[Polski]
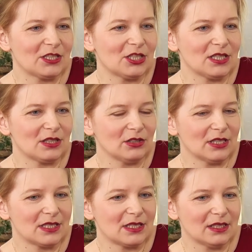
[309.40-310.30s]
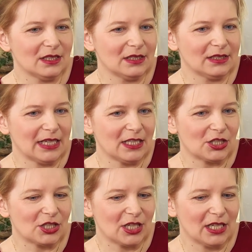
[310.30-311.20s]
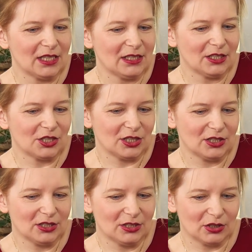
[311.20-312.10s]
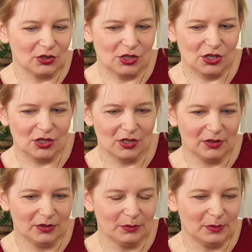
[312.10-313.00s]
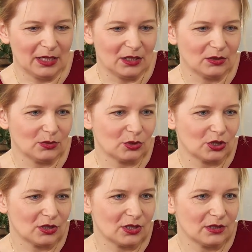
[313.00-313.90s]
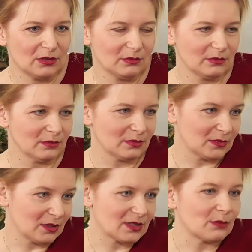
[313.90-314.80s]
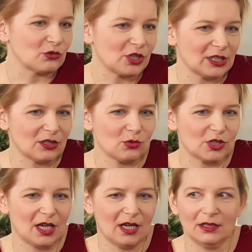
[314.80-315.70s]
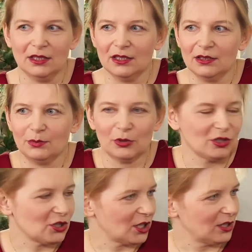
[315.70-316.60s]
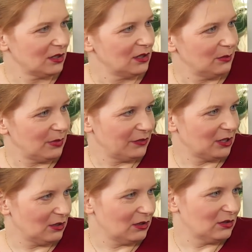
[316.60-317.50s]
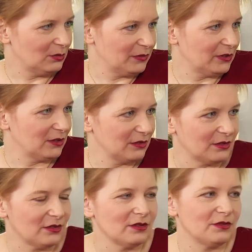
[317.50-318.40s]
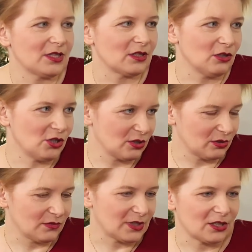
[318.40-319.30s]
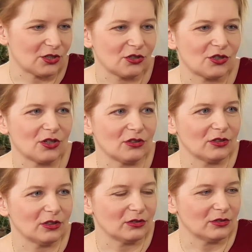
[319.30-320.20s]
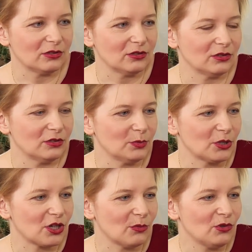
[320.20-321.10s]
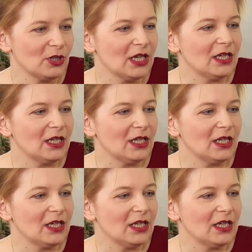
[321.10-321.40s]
Często jest e, tak, że jeżeli ktoś e, ma zaburzenia czucia poniżej pewnego, pewnej e, wysokości, no w zależności od, od, poziomu,